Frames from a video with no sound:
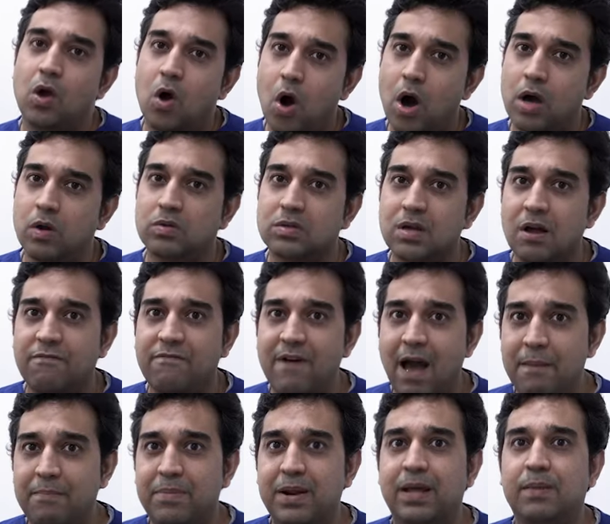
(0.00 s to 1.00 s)
और उसका
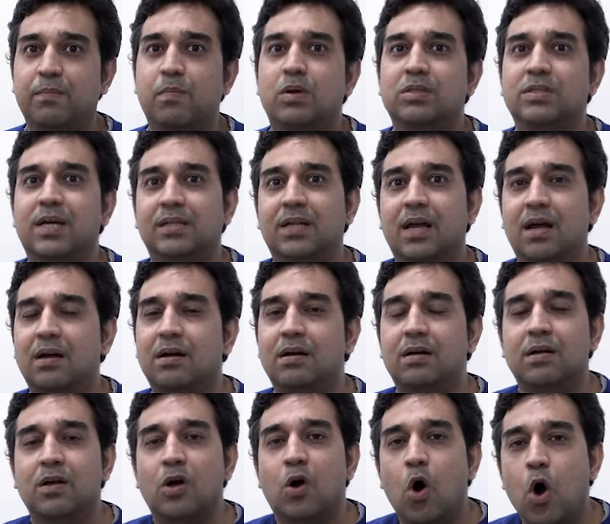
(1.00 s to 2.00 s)
फैब्रिक बहुत ज़्यादा
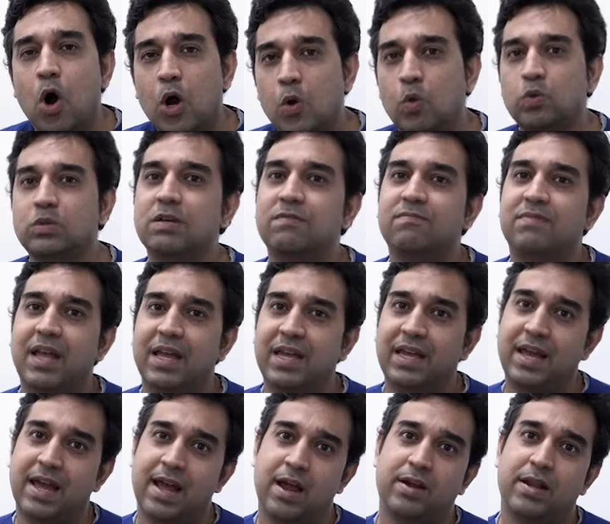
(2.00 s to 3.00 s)
ऑक्लूसिव
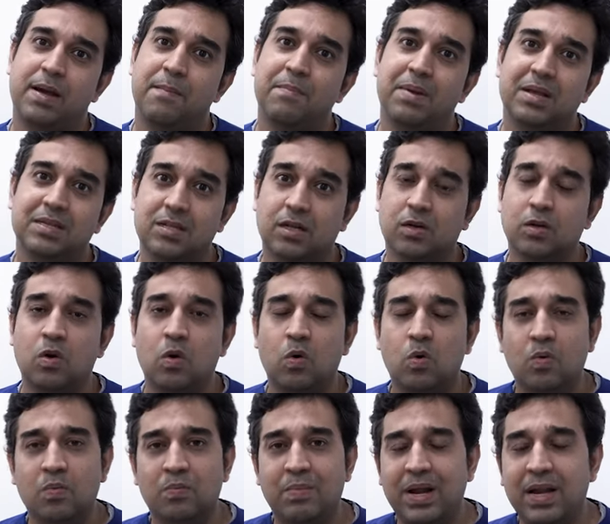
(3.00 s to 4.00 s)
नहीं है टेम्परेचर
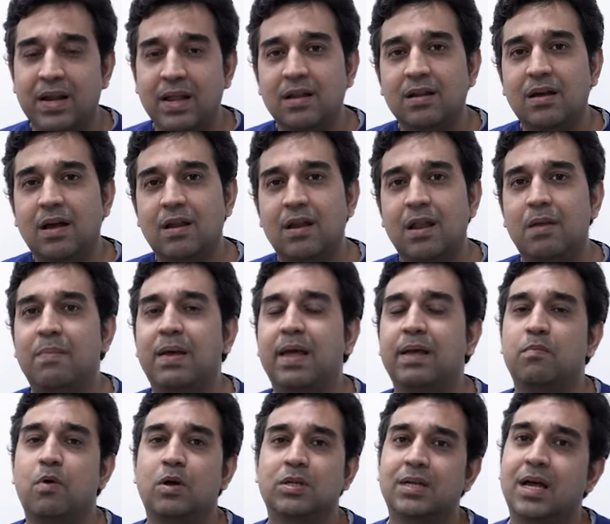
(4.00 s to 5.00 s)
को मेंटेन करने में
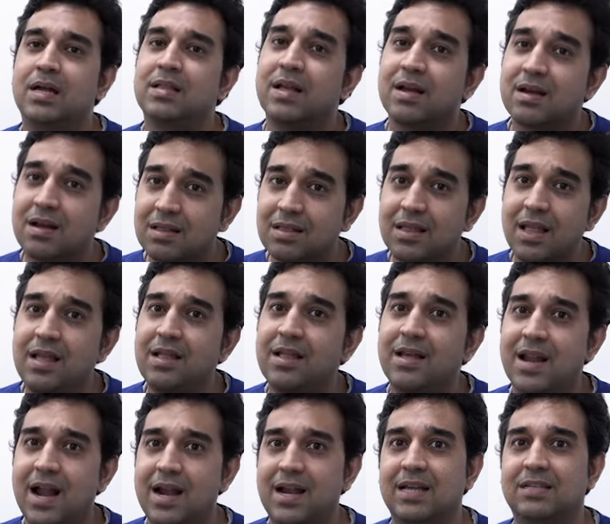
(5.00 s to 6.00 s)
बहुत ज़्यादा दिक्कत नहीं
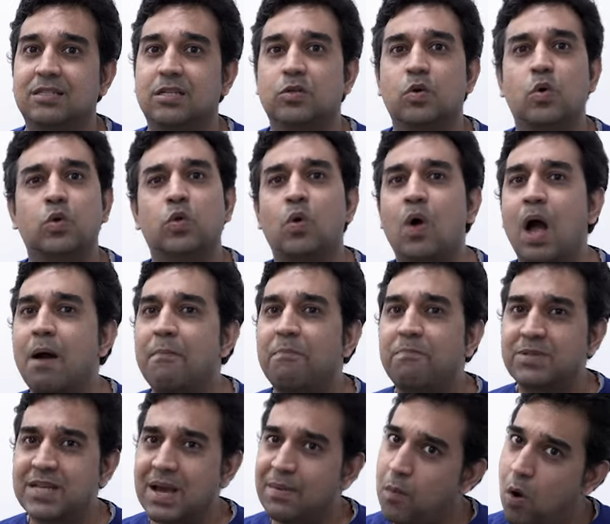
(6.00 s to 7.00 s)
दे रहा है टेस्ट को तो
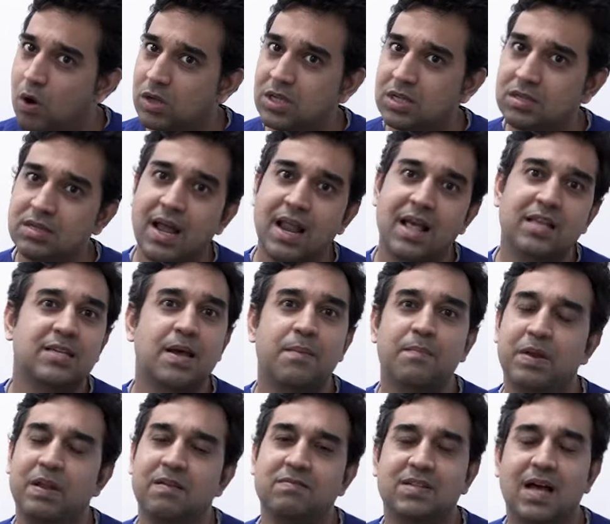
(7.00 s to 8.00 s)
आप चाहे बॉक्सेस डालें
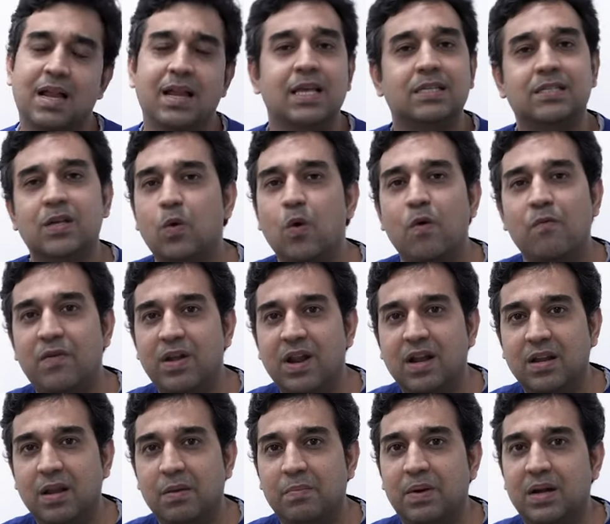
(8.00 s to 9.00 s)
चाहे ब्रीफ्स डालें इससे कोई
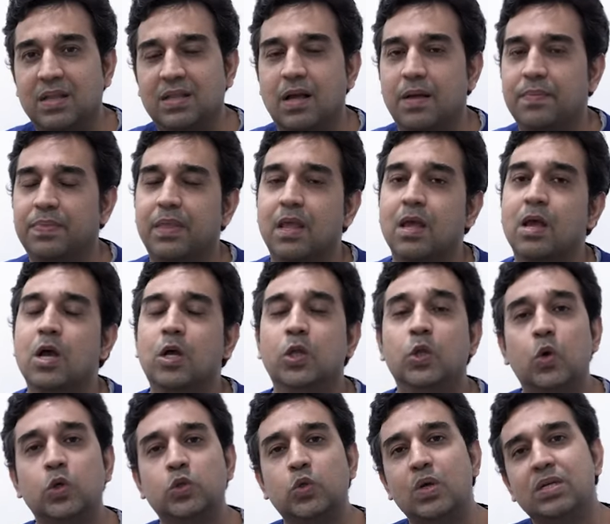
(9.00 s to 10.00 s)
फ़र्क नहीं पड़ता
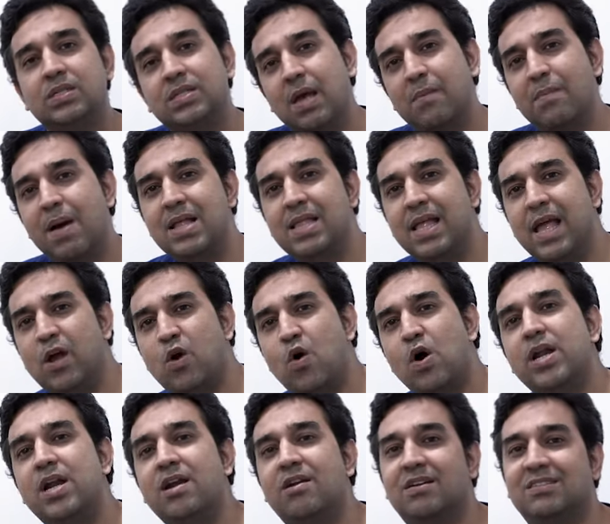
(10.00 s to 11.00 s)
दोस्तों इसके बाद एक
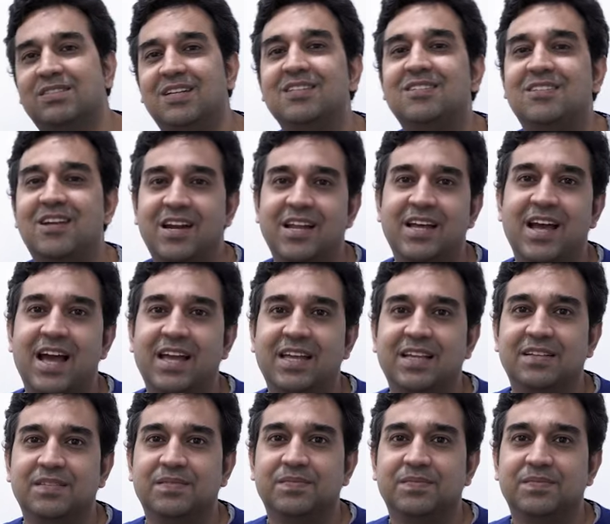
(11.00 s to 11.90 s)
और इंटरेस्टिंग स्टडी आई